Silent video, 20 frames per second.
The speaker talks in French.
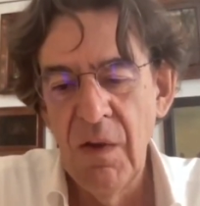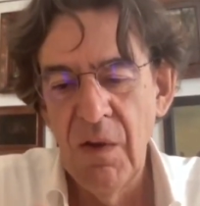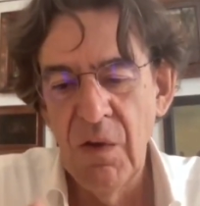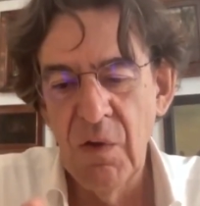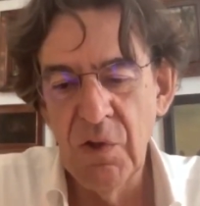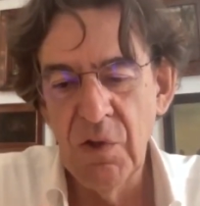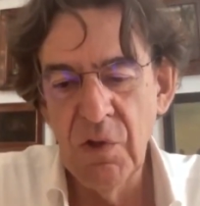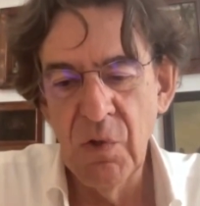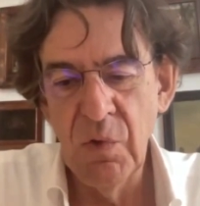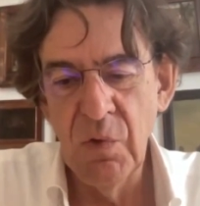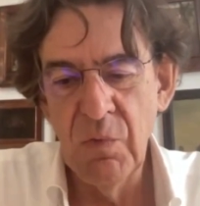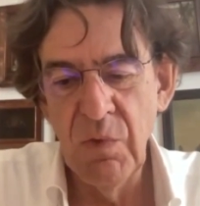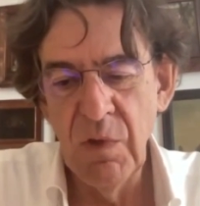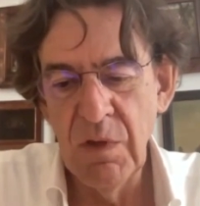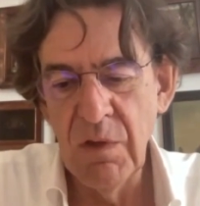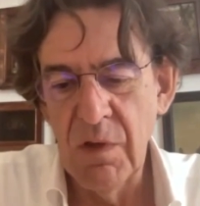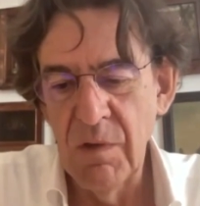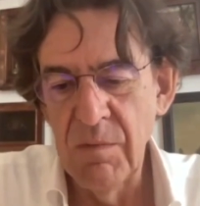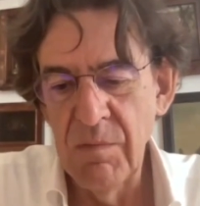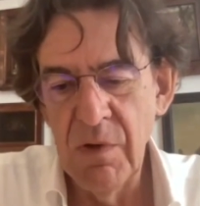
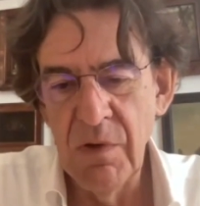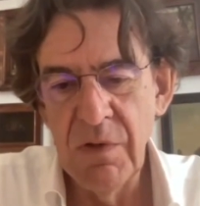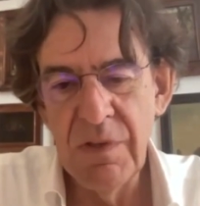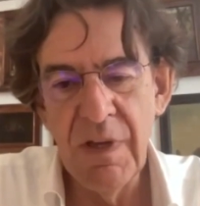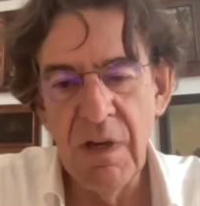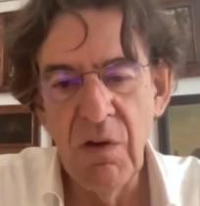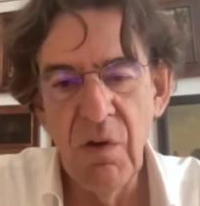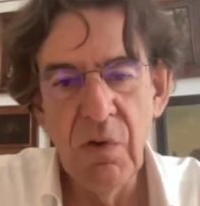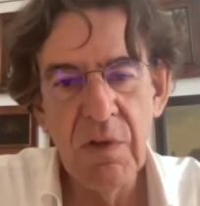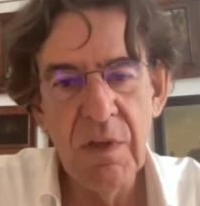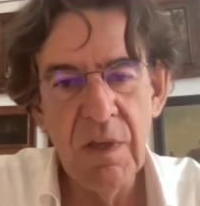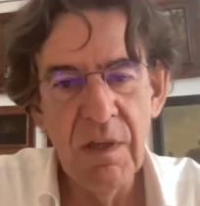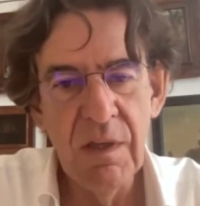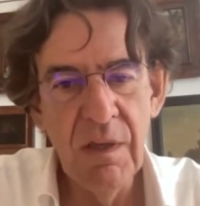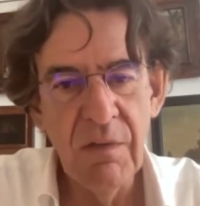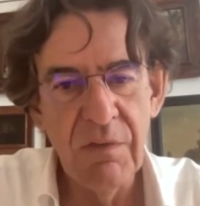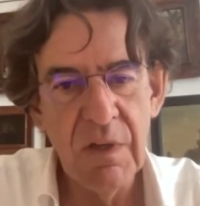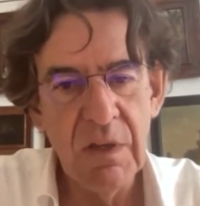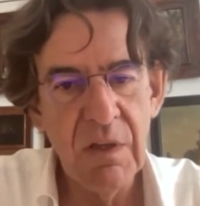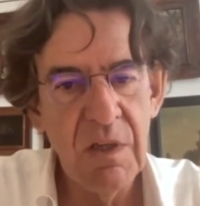aujourd'hui, comme euh, Yann Lequin,
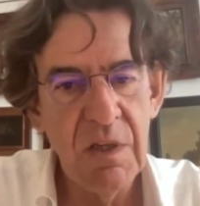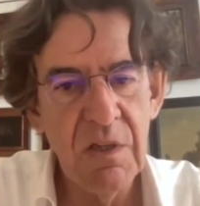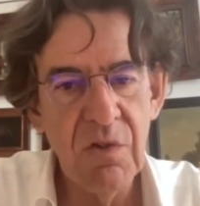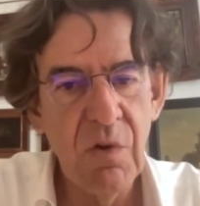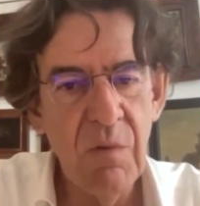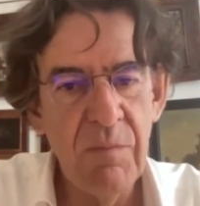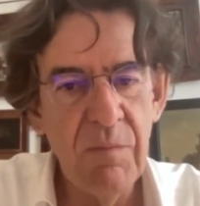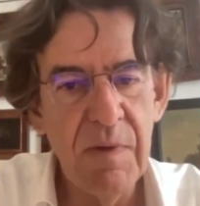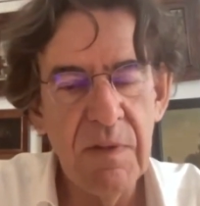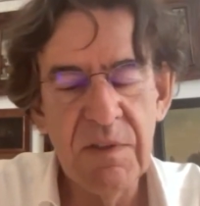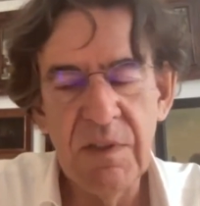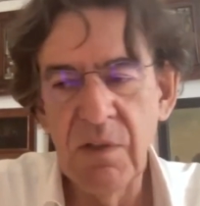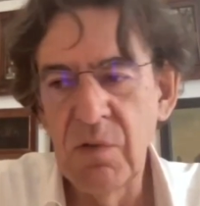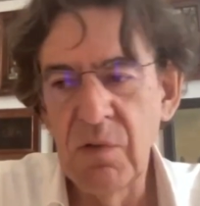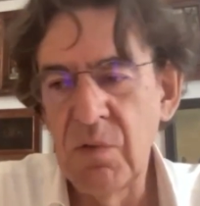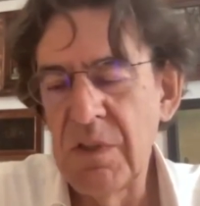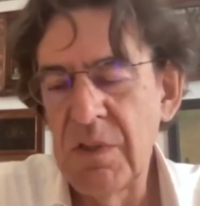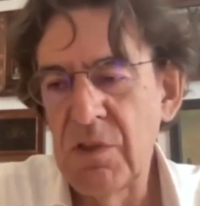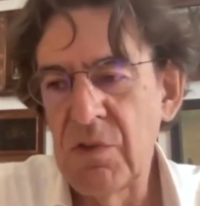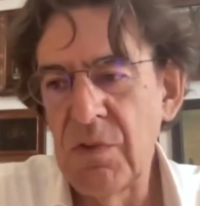avec qui j'ai eu le plaisir
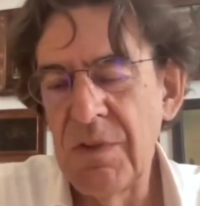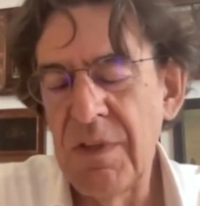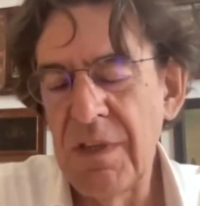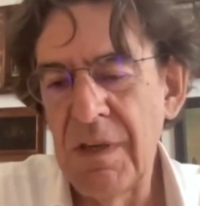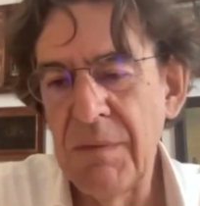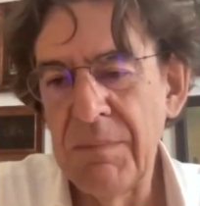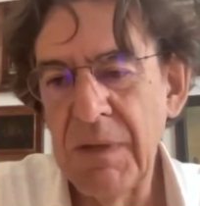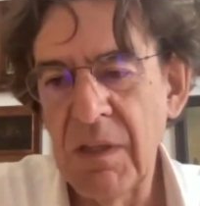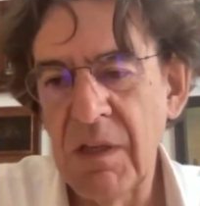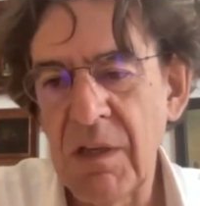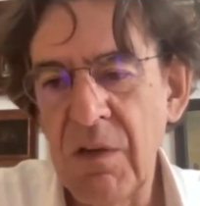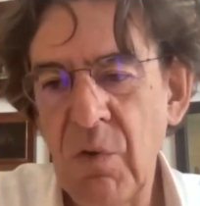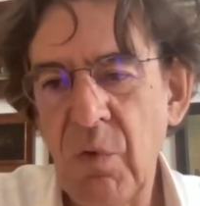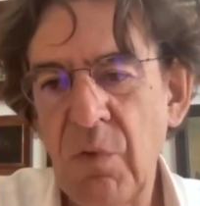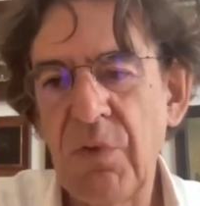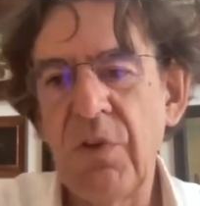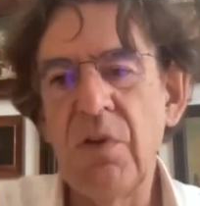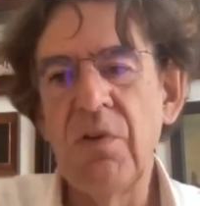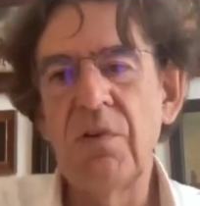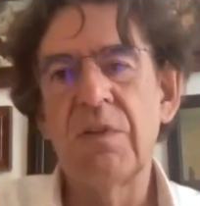de déjeuner il n'y a pas très
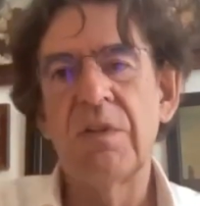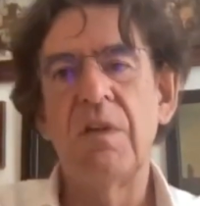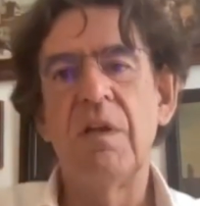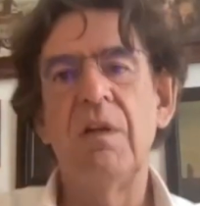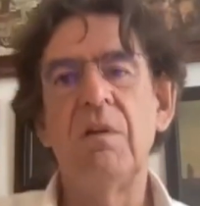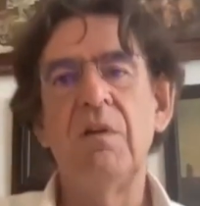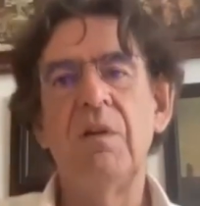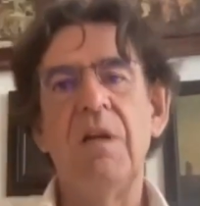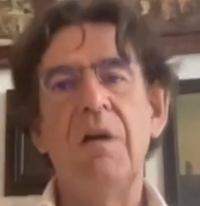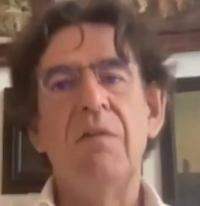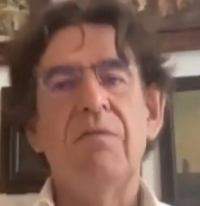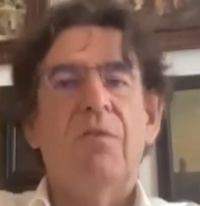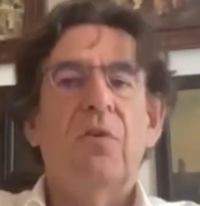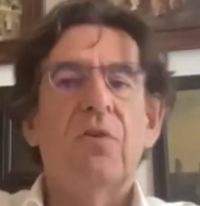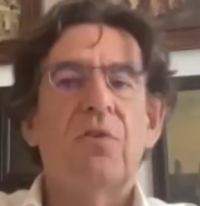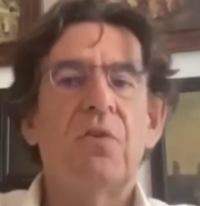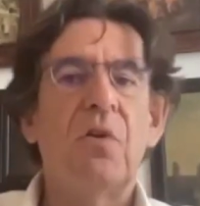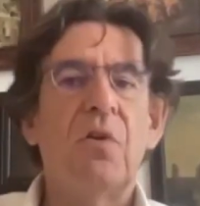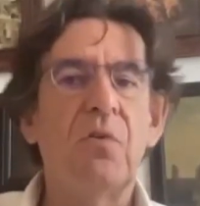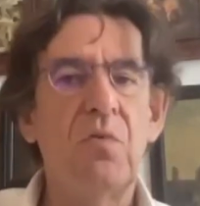longtemps, qui est
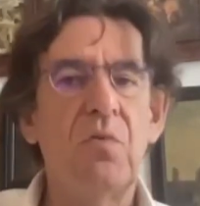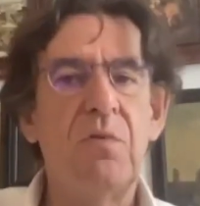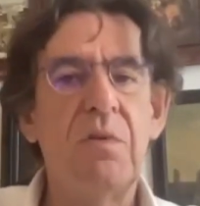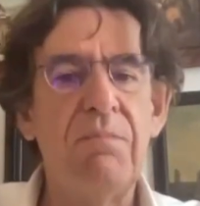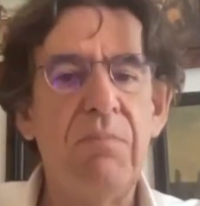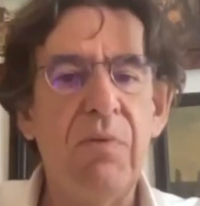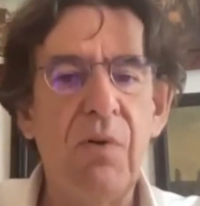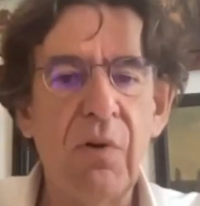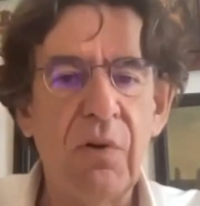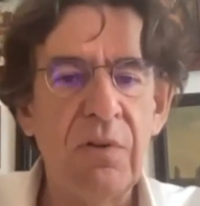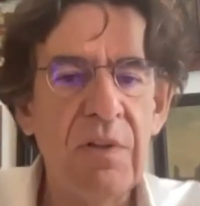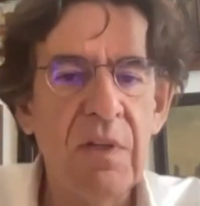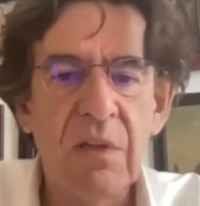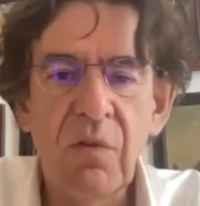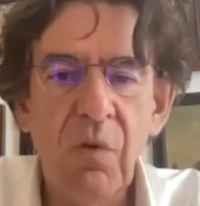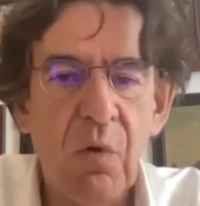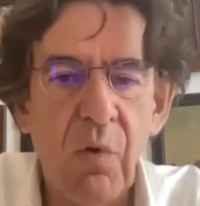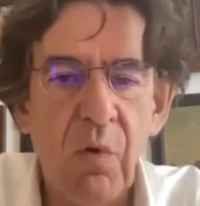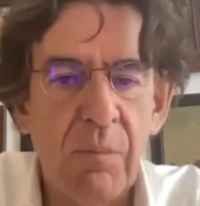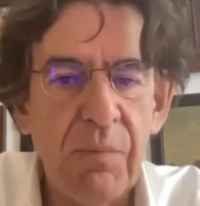l'inventeur du deep learning,
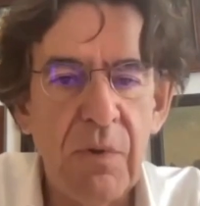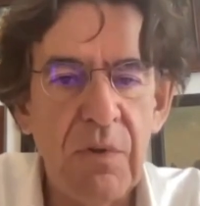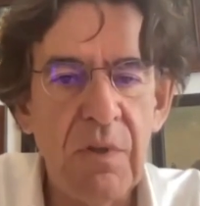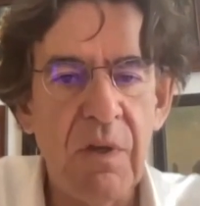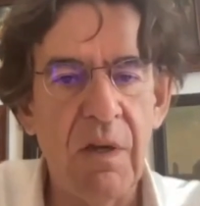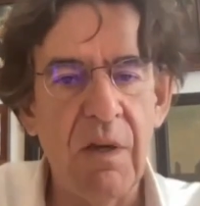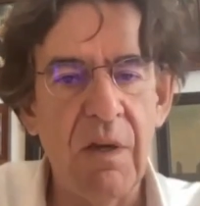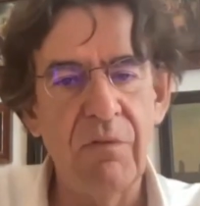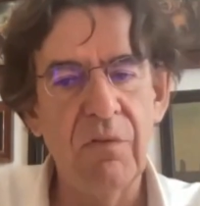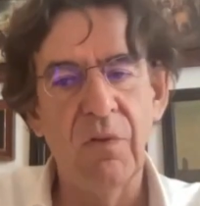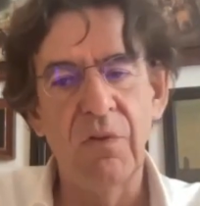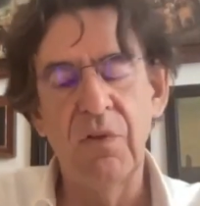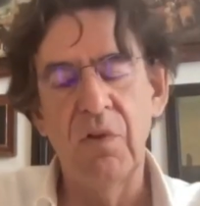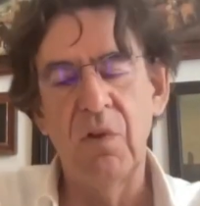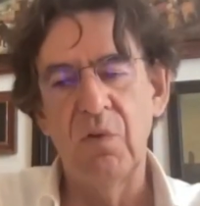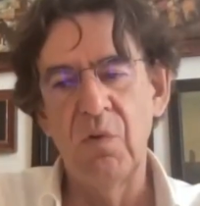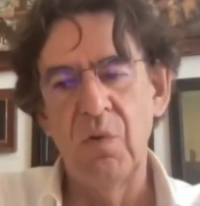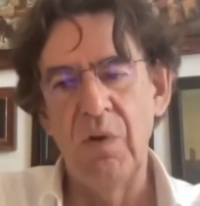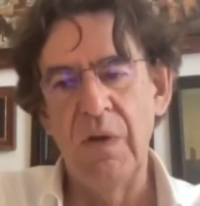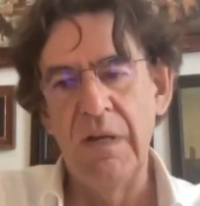donc on peut dire
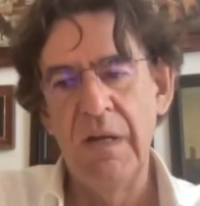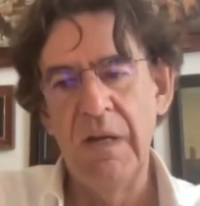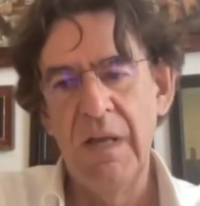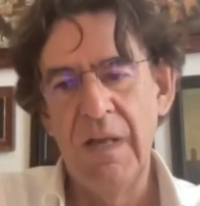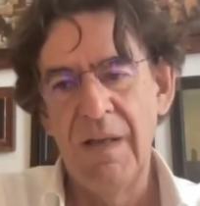l'inventeur de